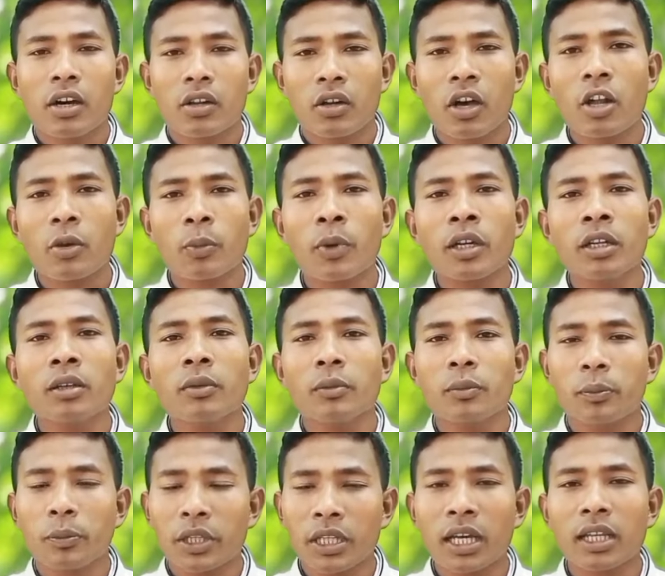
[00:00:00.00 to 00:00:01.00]
राउर मन
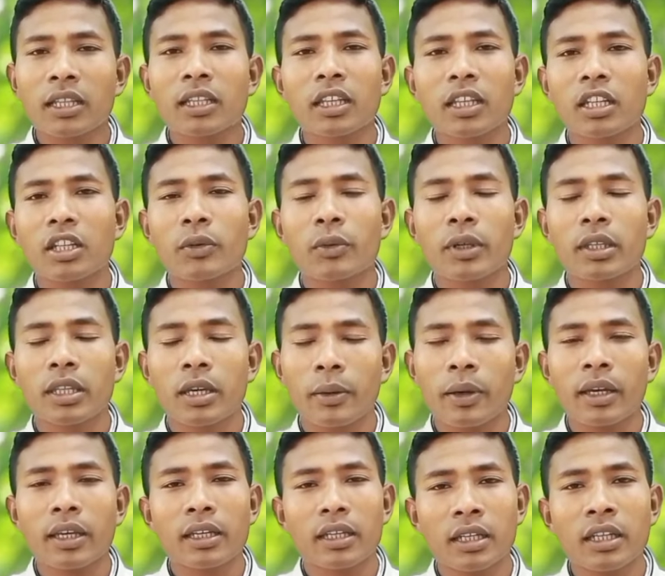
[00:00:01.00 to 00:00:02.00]
बिना देर किए हुए
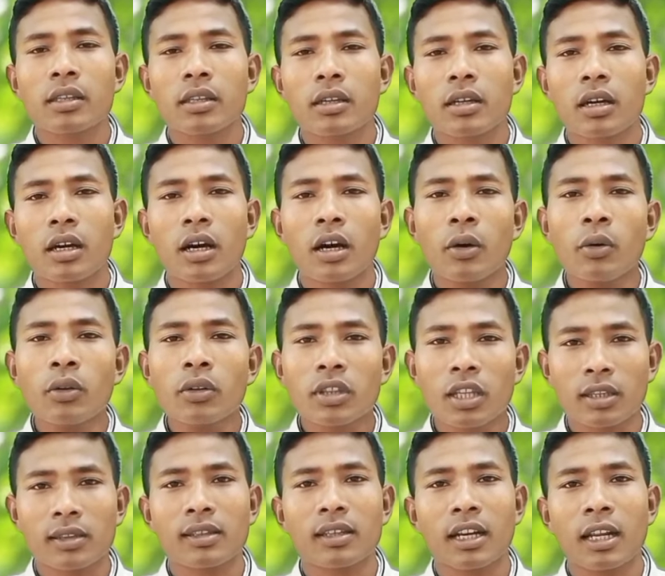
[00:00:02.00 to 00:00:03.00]
जावा एक नहीं और
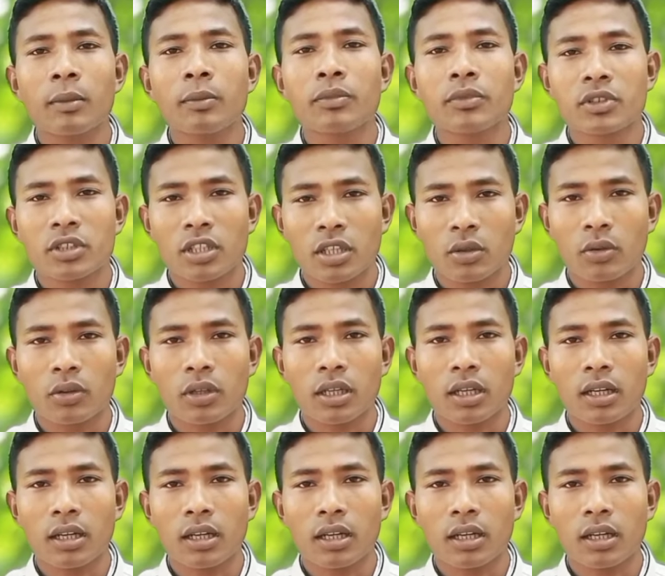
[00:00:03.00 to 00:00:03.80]
सब्सक्राइब जरूर